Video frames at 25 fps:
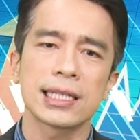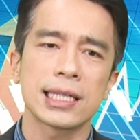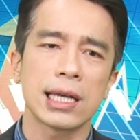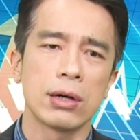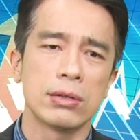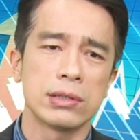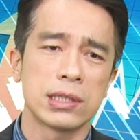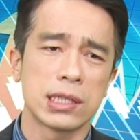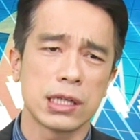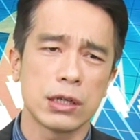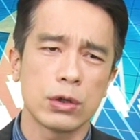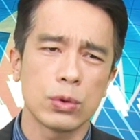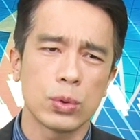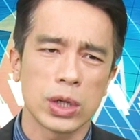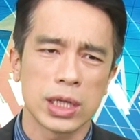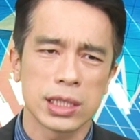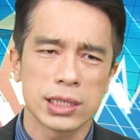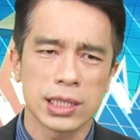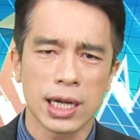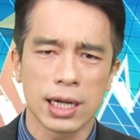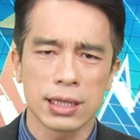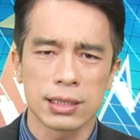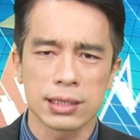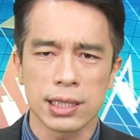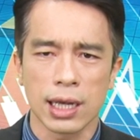有机会
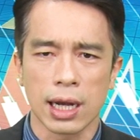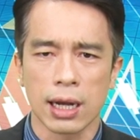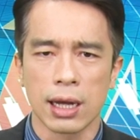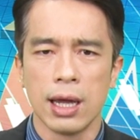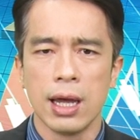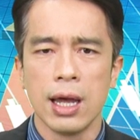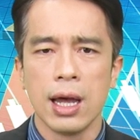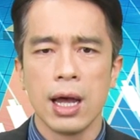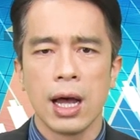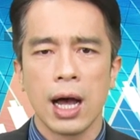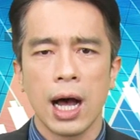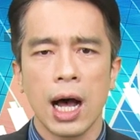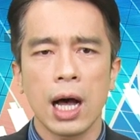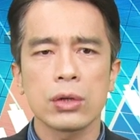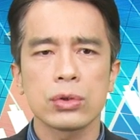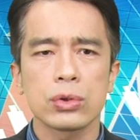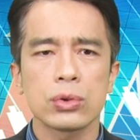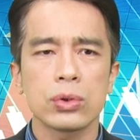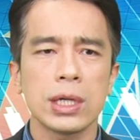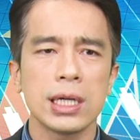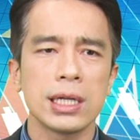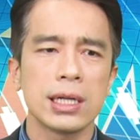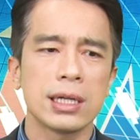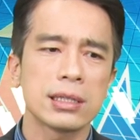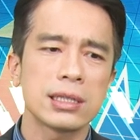向上。好，
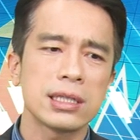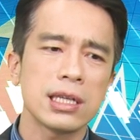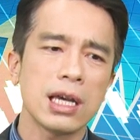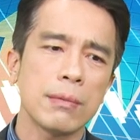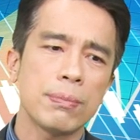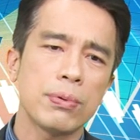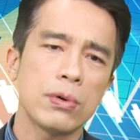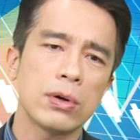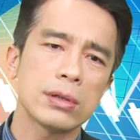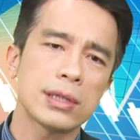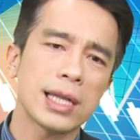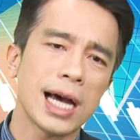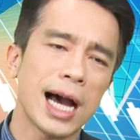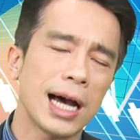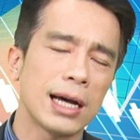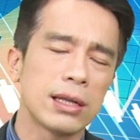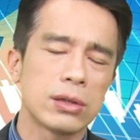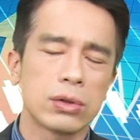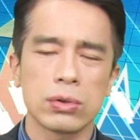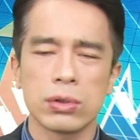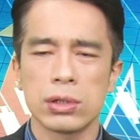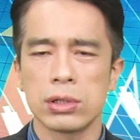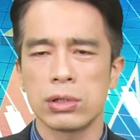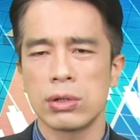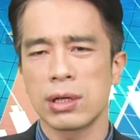所以呢这一波大家很
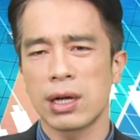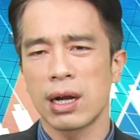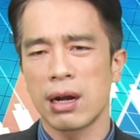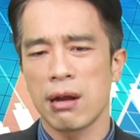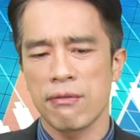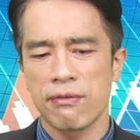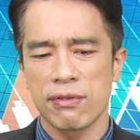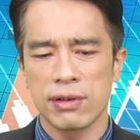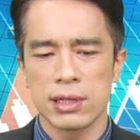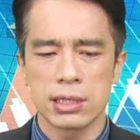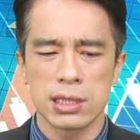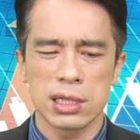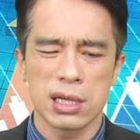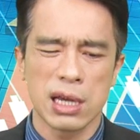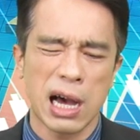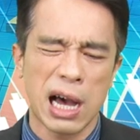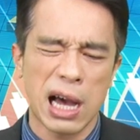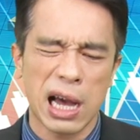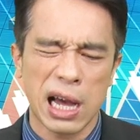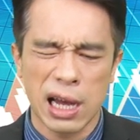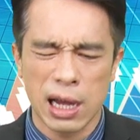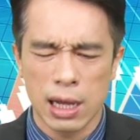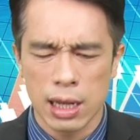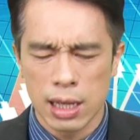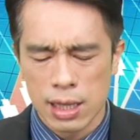多人都跟你分析
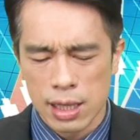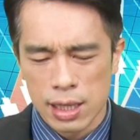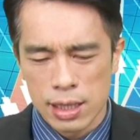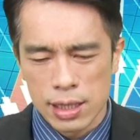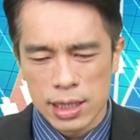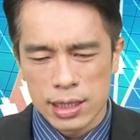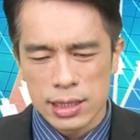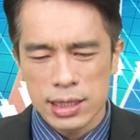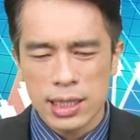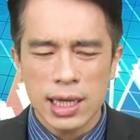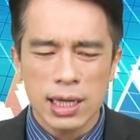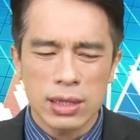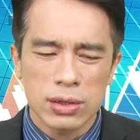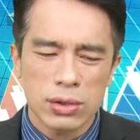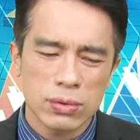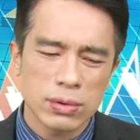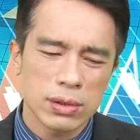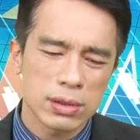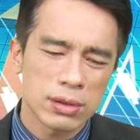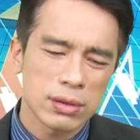啊，现在很多人都